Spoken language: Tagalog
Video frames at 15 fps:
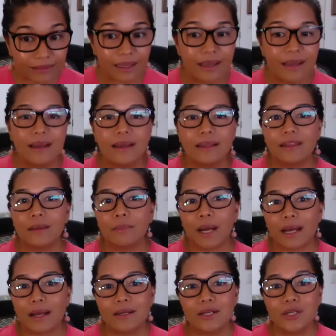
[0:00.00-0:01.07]
ba?
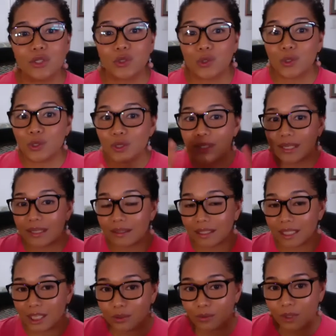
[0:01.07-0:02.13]
Diba? So yun,
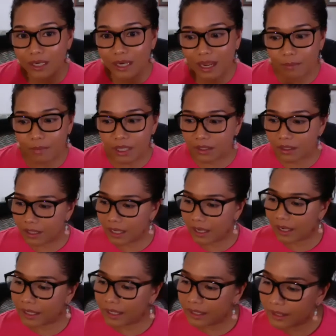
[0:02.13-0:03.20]
kinuha namin.
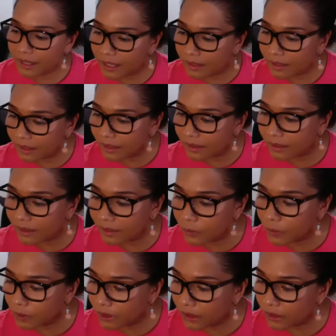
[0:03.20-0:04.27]
Uh, ayan nga, nakita
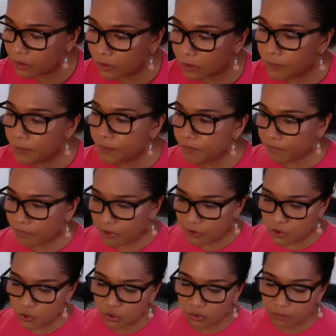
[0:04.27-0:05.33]
ko ito.
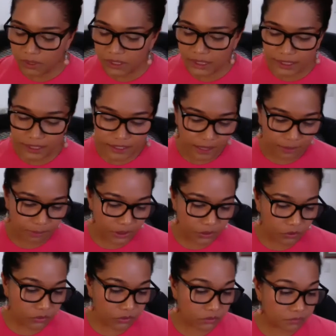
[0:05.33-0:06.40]
So nung binili
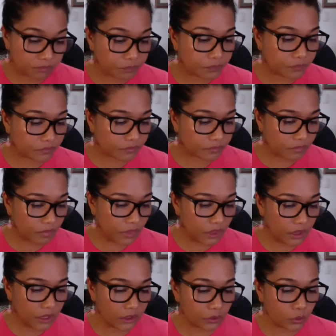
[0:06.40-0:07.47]
namin to,
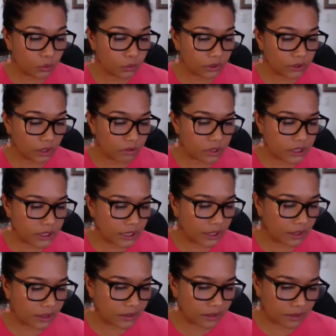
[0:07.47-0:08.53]
ng
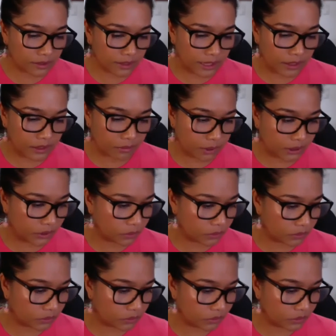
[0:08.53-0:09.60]
2000, kailan ba to?